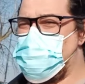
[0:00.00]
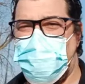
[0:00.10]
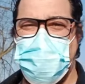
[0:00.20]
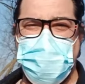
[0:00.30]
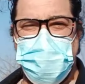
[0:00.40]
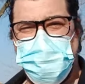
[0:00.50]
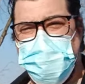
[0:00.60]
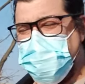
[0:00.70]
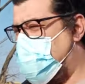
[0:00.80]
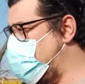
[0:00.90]
due,
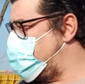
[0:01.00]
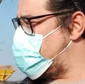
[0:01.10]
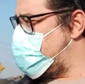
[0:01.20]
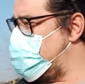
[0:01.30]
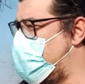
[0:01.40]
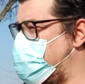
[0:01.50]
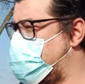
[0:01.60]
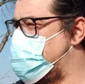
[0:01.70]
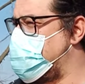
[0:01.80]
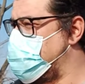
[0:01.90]
due domande. Posso
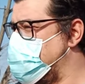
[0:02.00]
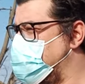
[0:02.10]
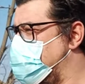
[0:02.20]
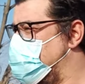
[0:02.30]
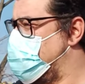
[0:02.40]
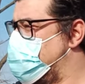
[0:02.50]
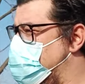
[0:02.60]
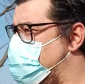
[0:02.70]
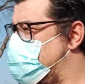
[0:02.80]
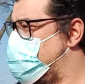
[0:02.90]
riprenderti?
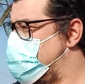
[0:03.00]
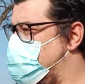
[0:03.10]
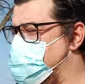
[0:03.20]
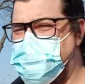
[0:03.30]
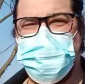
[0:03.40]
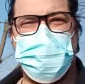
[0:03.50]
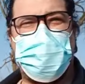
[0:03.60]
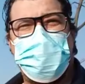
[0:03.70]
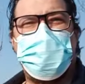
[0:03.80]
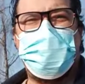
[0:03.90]
Sì, sì.
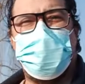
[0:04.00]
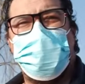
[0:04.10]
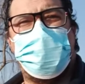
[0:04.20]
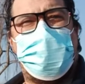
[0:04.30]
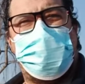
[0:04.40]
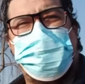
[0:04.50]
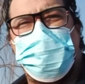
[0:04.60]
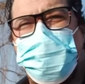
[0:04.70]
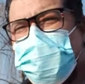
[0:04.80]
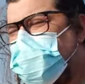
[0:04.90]
Allora,
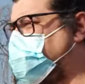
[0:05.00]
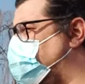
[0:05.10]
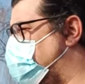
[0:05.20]
volevo chiederti una